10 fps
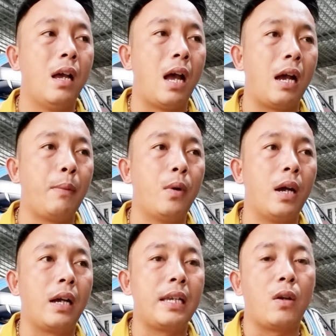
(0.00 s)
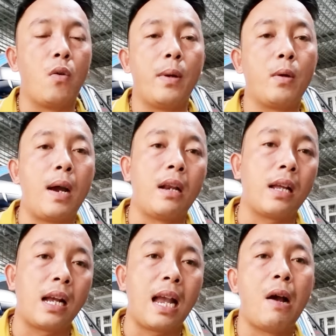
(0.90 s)
à, cái à, cái nhiệt độ bên ngoài nó
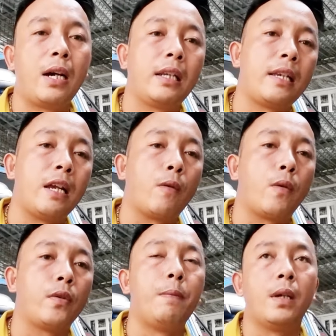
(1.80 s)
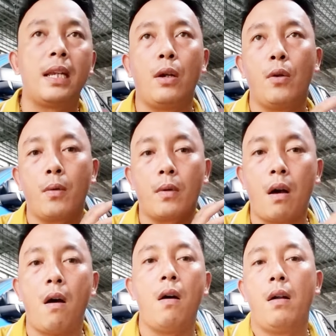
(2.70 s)
càng cao cái thân nhiệt của con chim nữa thì lúc
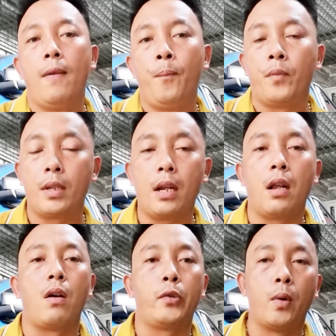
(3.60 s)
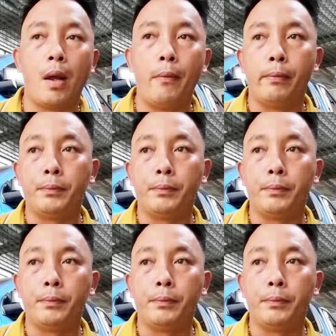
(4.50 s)
đó rất là khó xuống lông